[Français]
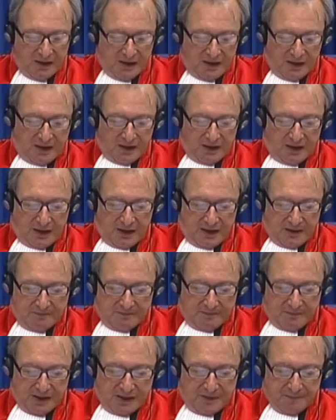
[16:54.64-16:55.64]
la procédure
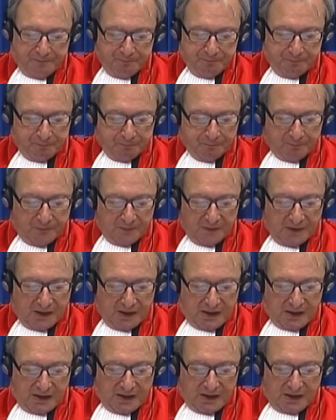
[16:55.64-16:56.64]
d'aujourd'hui. Question
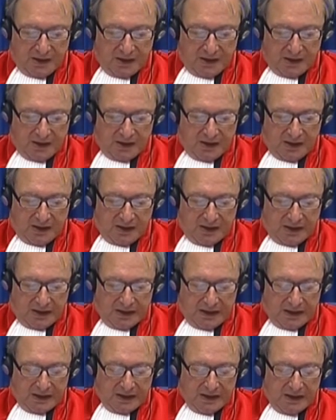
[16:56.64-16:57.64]
du juge.
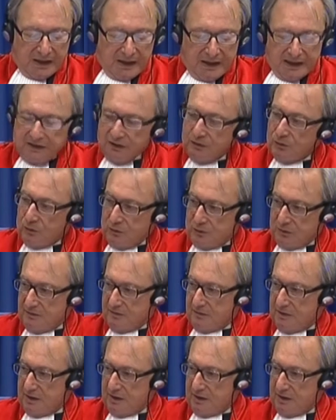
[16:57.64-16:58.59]
Merci.